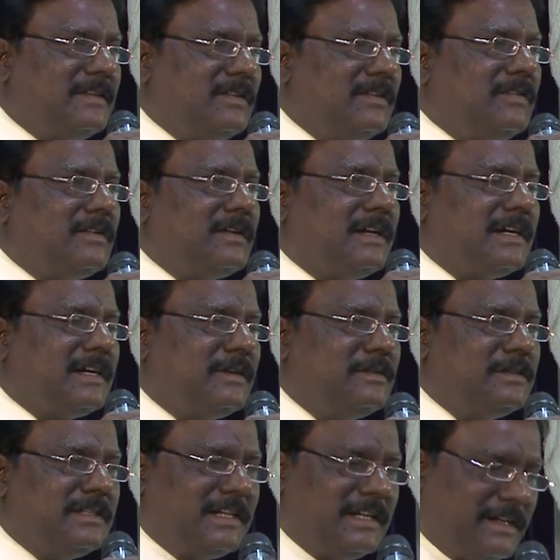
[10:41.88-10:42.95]
டோட்டலாக
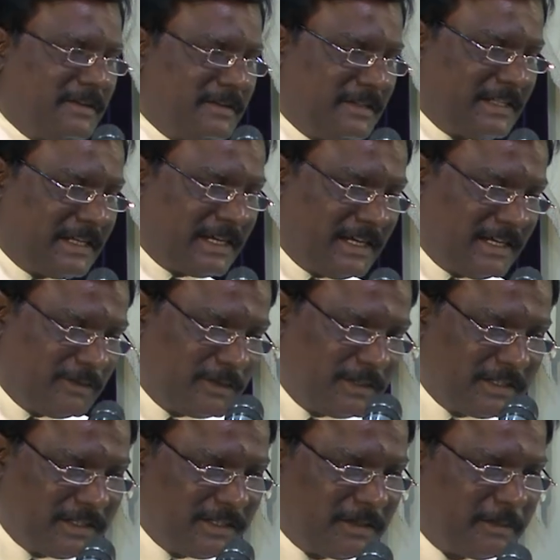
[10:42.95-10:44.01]
கவிழ்ந்து நான் வந்து தரையில்
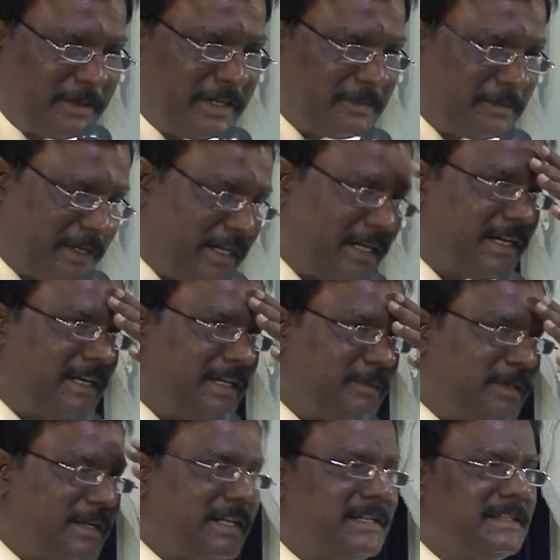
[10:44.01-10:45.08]
விழுந்து அப்படியே மண்டையில்
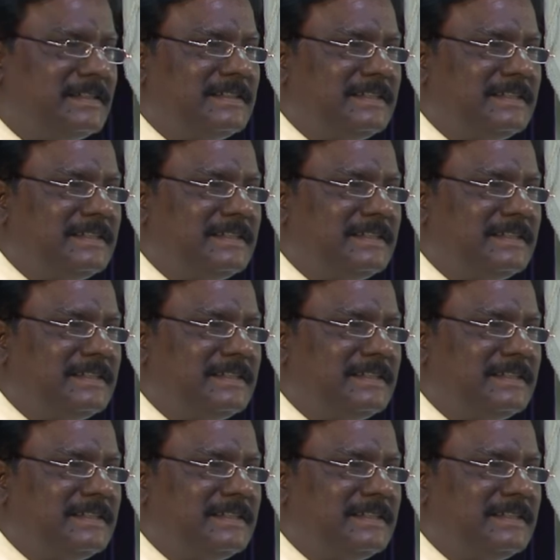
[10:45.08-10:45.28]
அடிபட்டு